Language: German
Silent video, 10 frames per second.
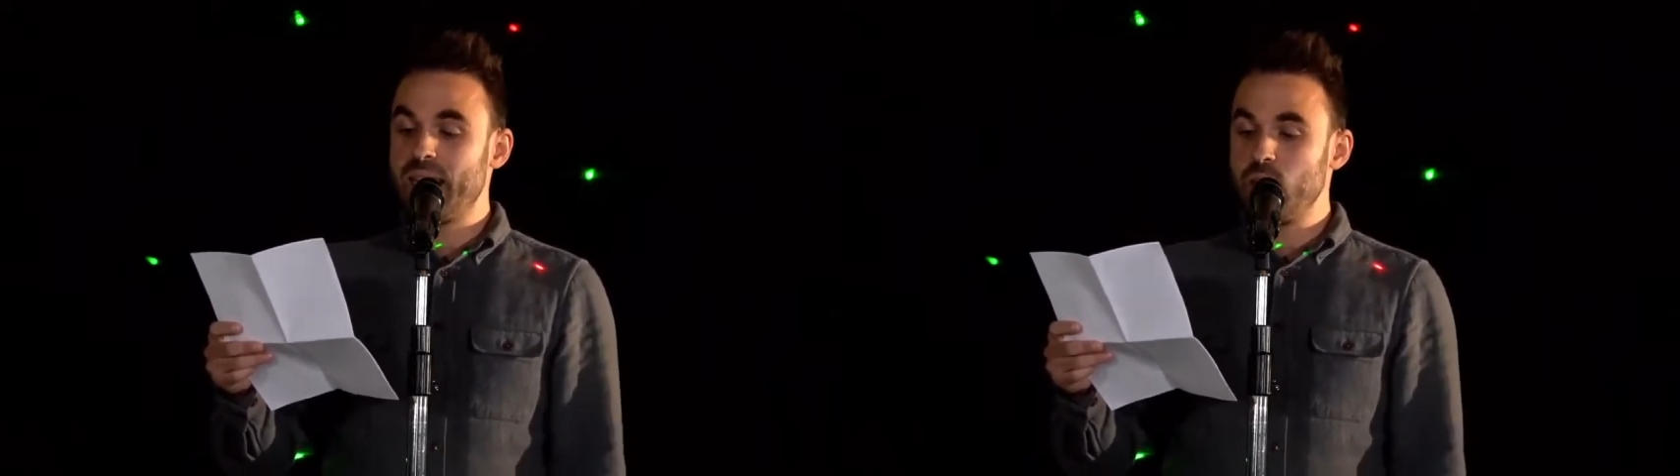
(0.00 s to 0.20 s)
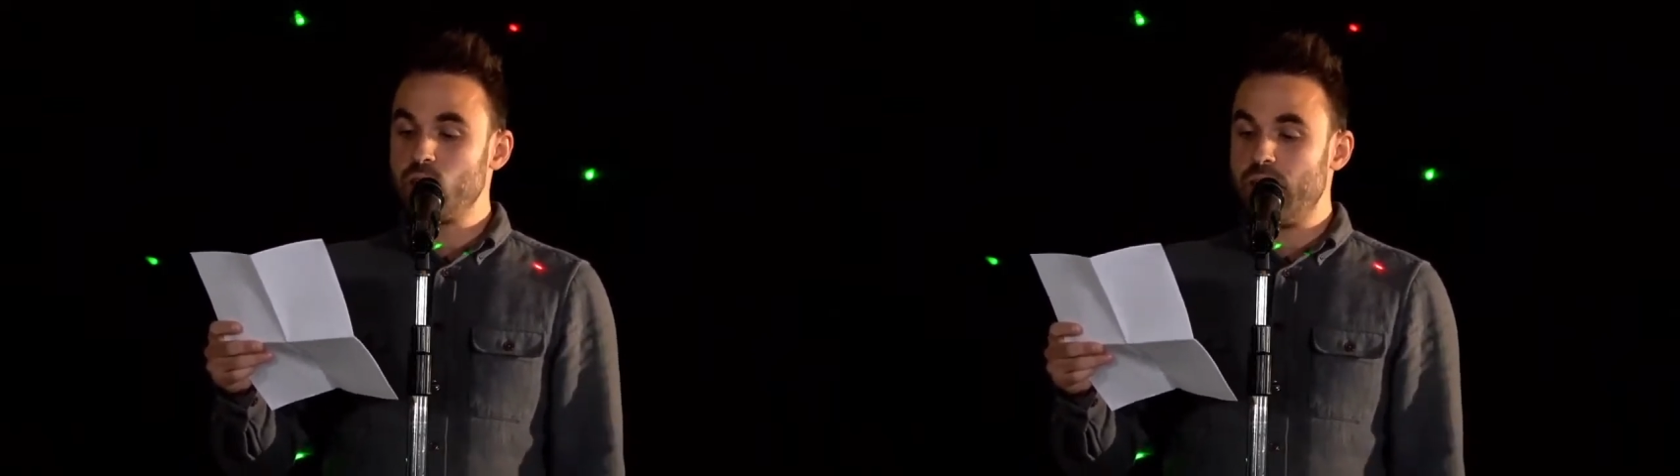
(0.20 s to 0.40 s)

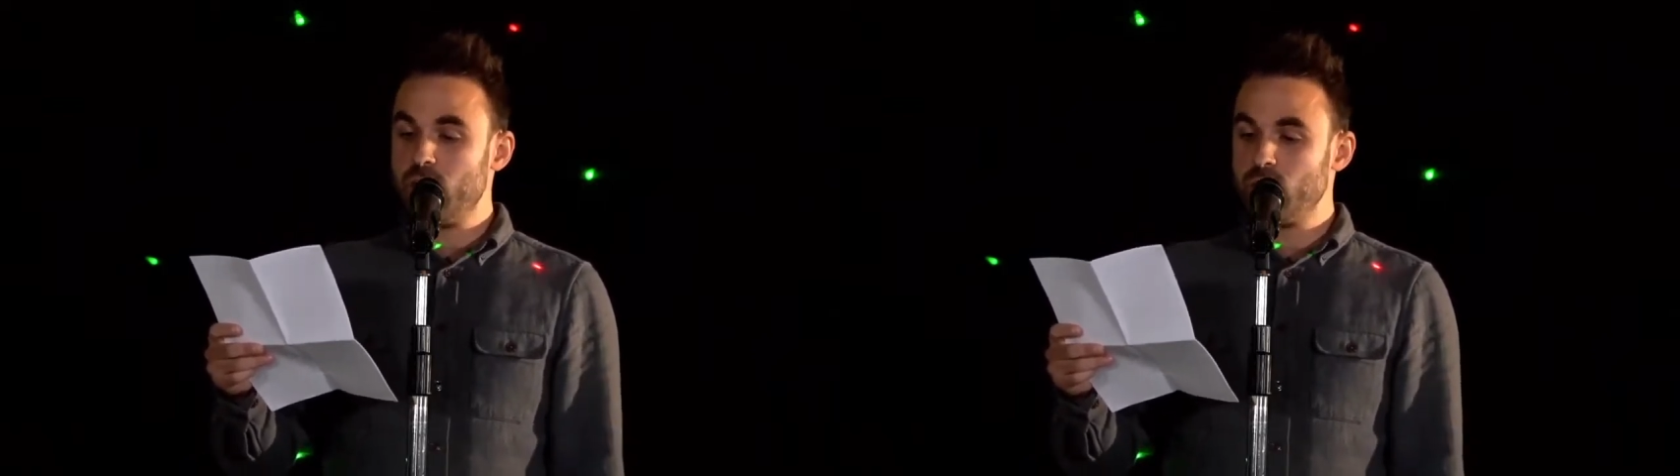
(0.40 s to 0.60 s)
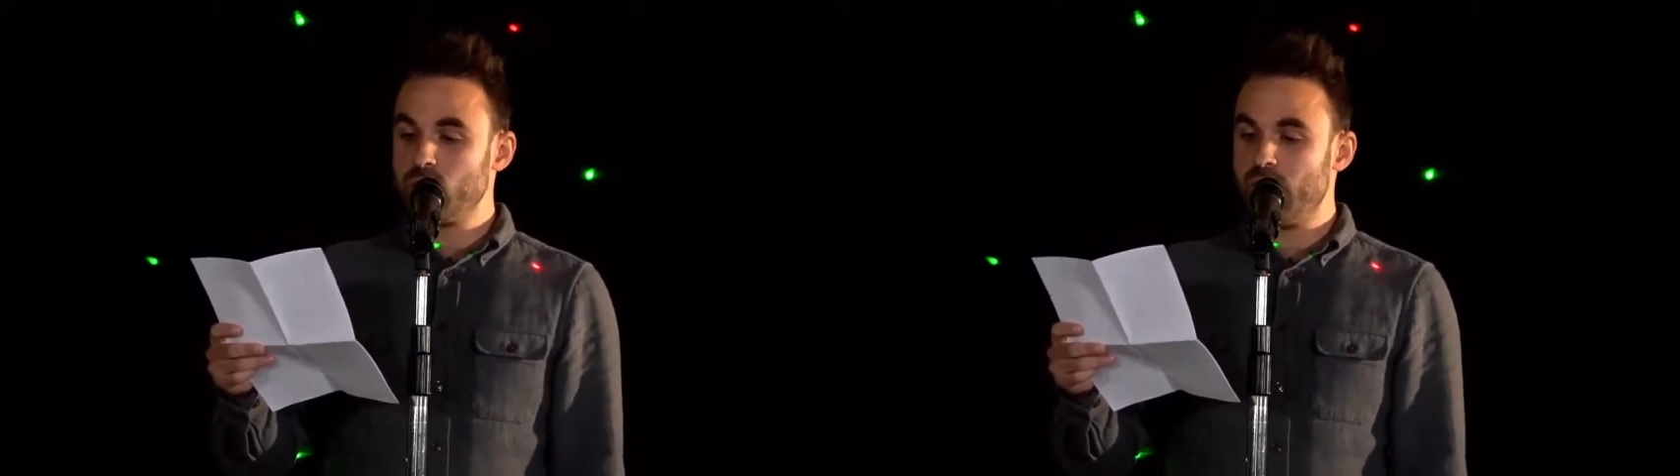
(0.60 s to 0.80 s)

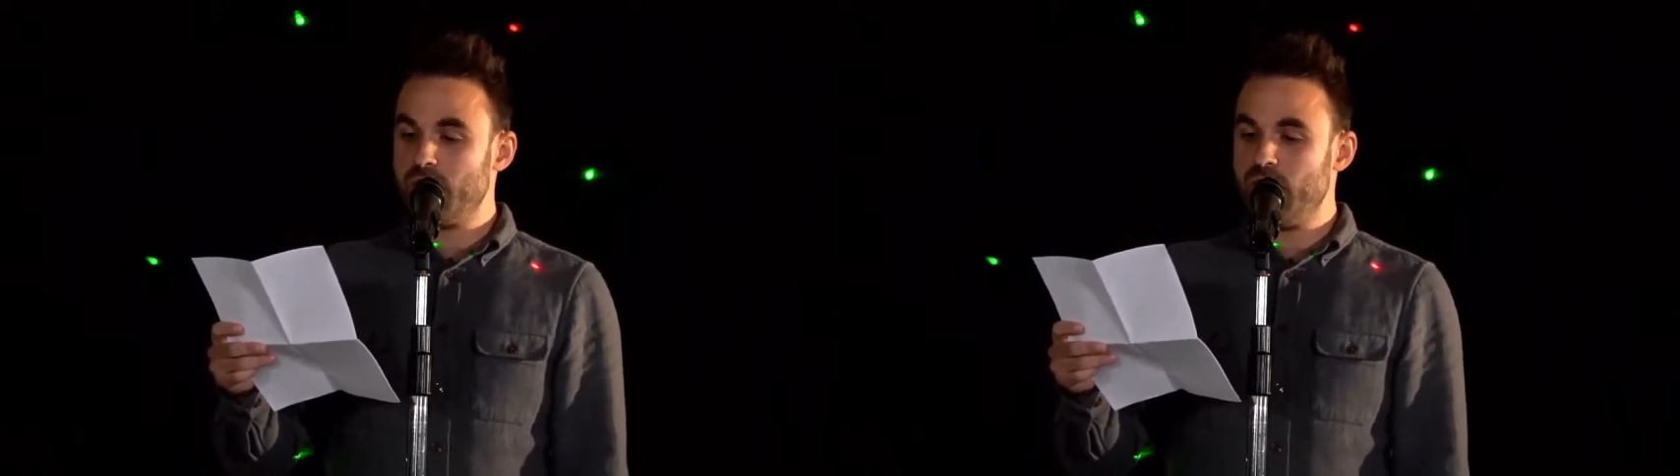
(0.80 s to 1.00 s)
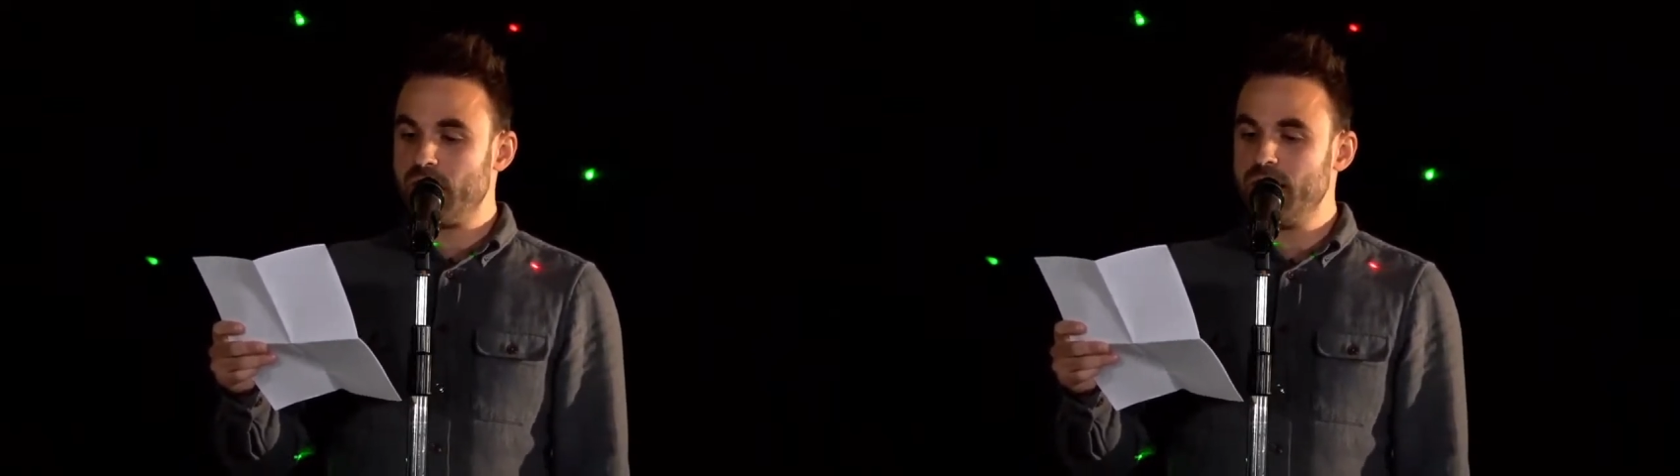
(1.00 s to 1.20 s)
Entscheidungen zu
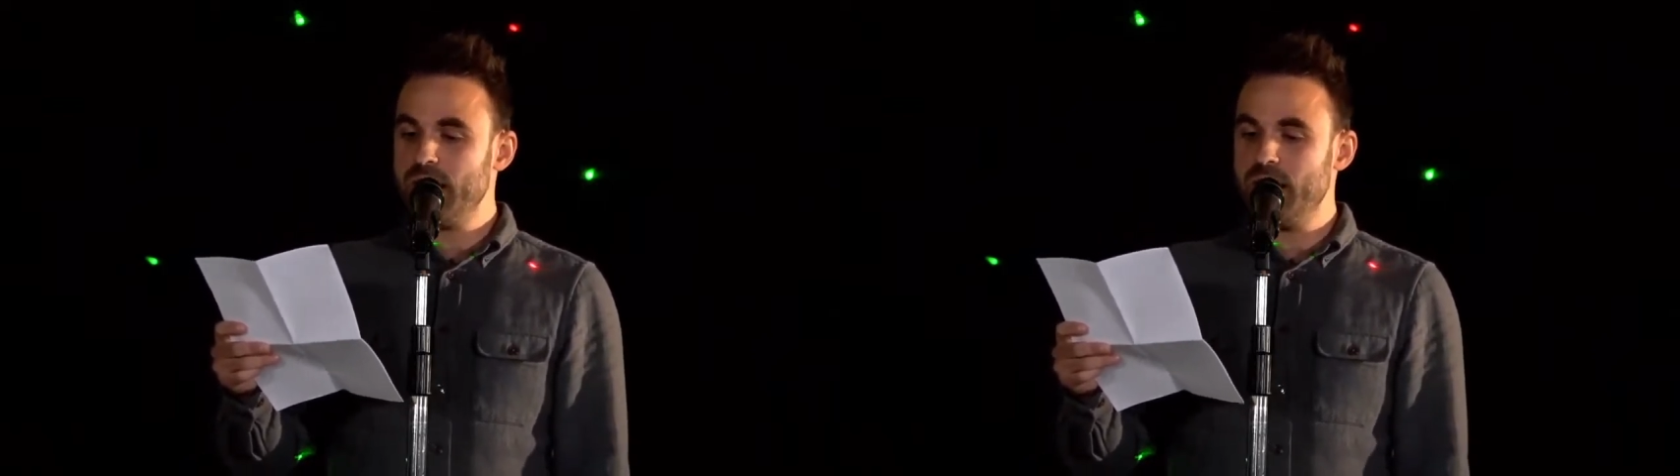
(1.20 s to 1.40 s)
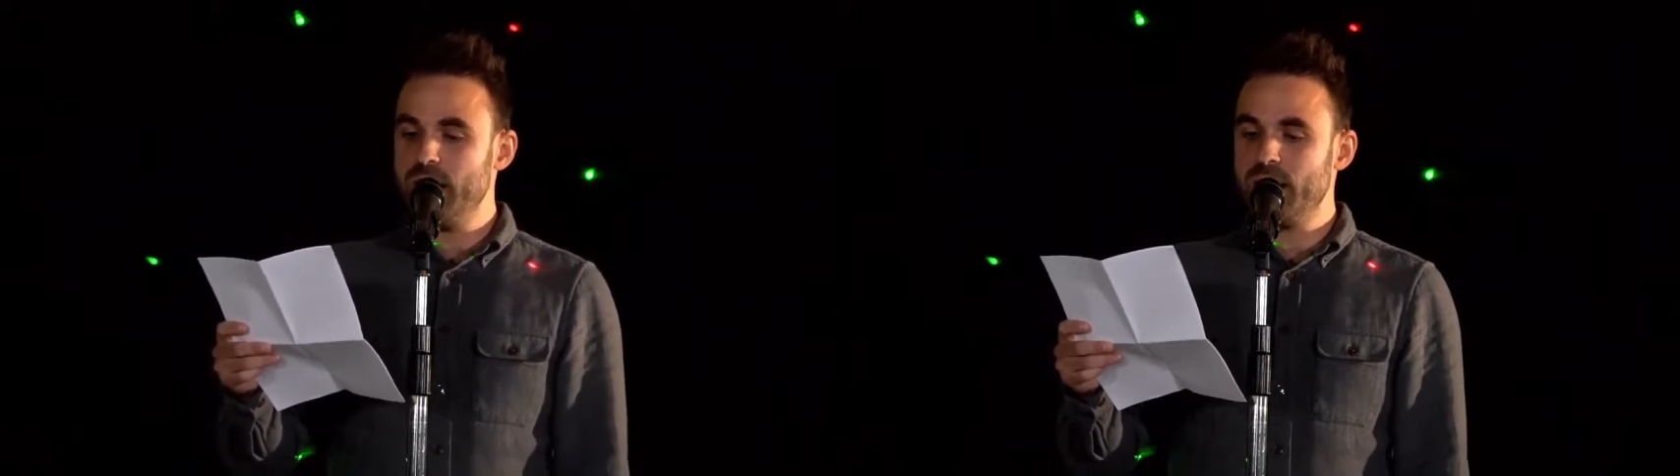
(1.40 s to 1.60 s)

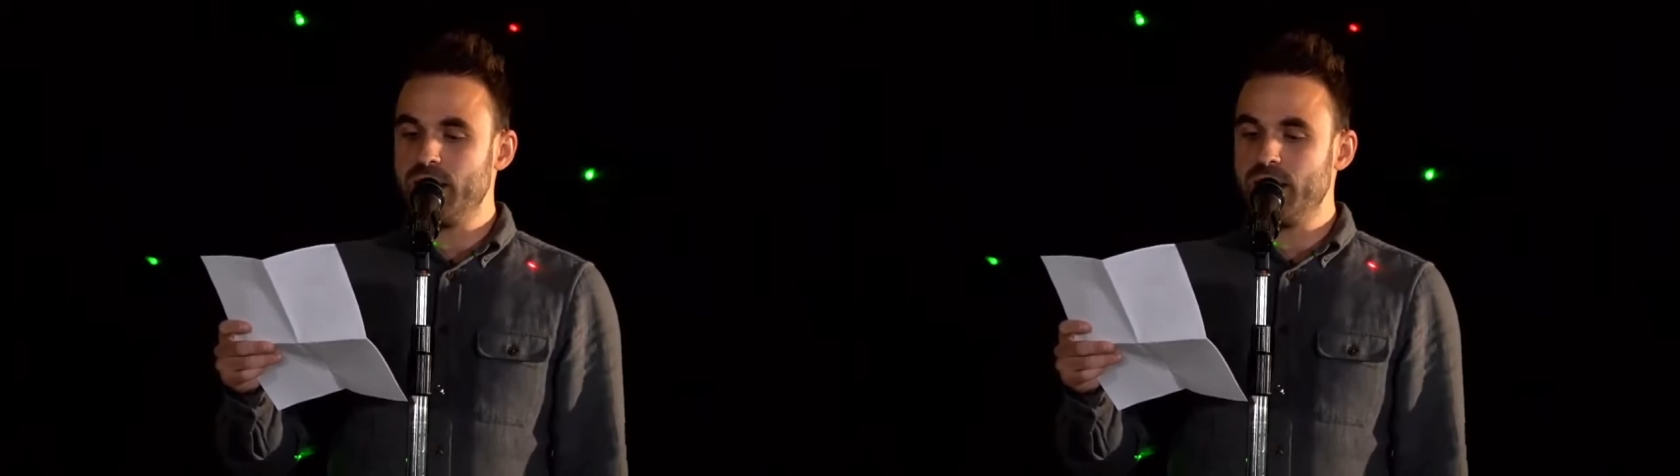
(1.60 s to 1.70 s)
reflektieren,